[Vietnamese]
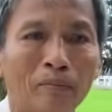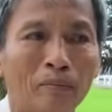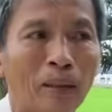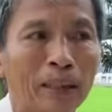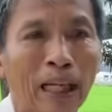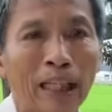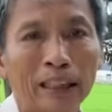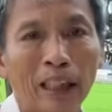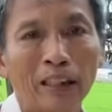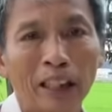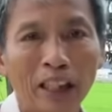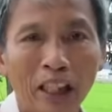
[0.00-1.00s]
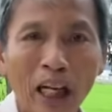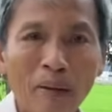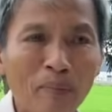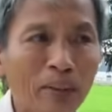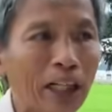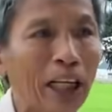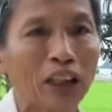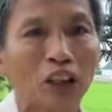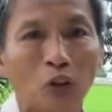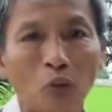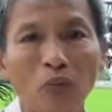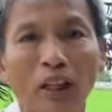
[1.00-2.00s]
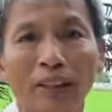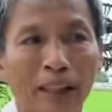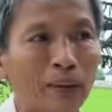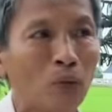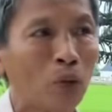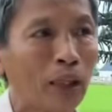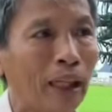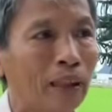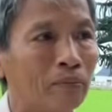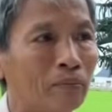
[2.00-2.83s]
mà tại sao lại gớm ghê cho chúng phơi thay muôn ngàn